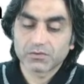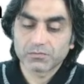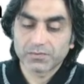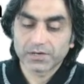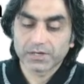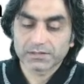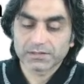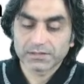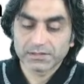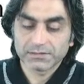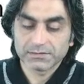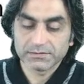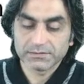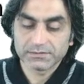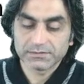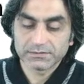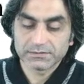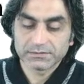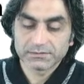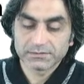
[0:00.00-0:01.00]

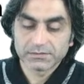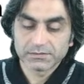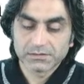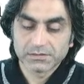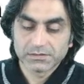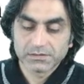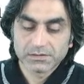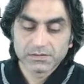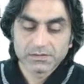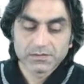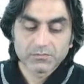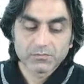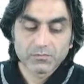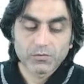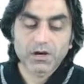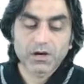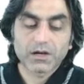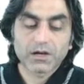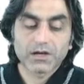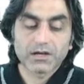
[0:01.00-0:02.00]
korumaktadır.
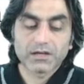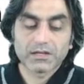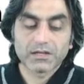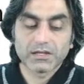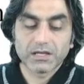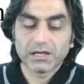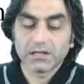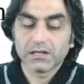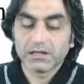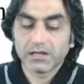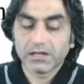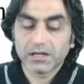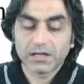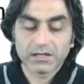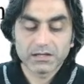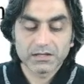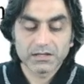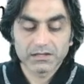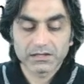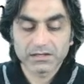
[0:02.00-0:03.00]
Muhakkak ki
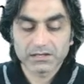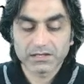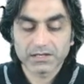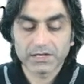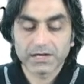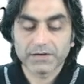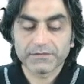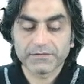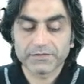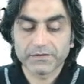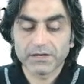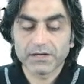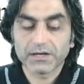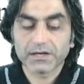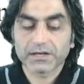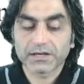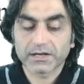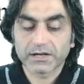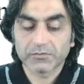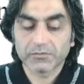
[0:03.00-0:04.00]
Allah
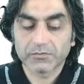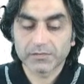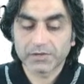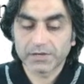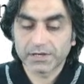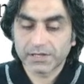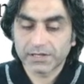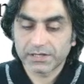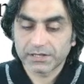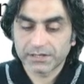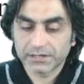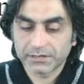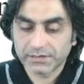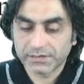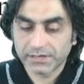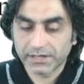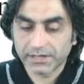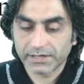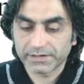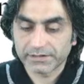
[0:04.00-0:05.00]
kafirler kavmine
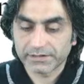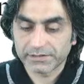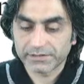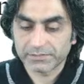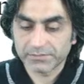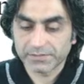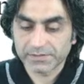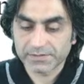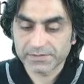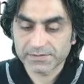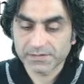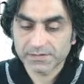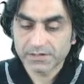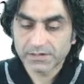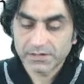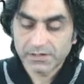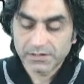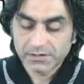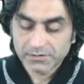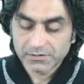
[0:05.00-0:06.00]
hidayet etmez.
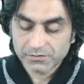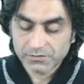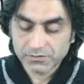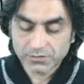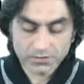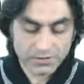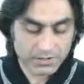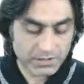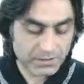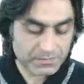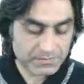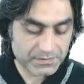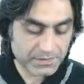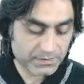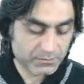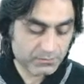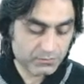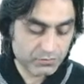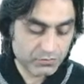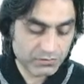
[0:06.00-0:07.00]
Şöyle
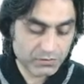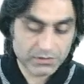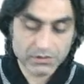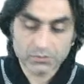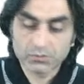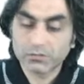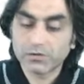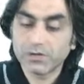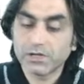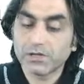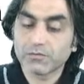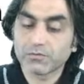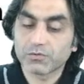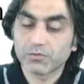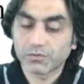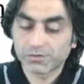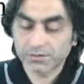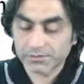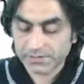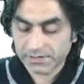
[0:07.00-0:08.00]
yapsak, buraya da ünlem
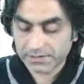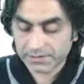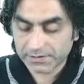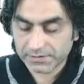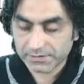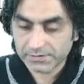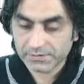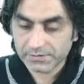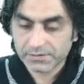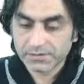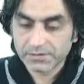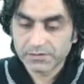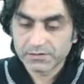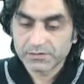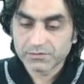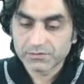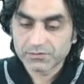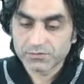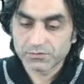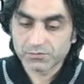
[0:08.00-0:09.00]
koysak,
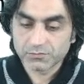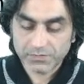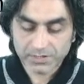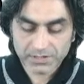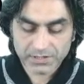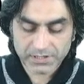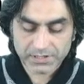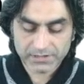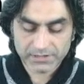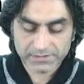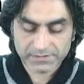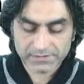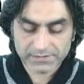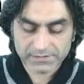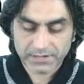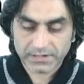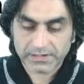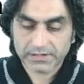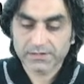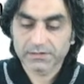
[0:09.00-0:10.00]
cümleyi
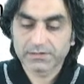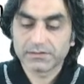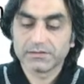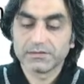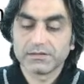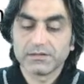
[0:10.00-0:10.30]
ayırsak,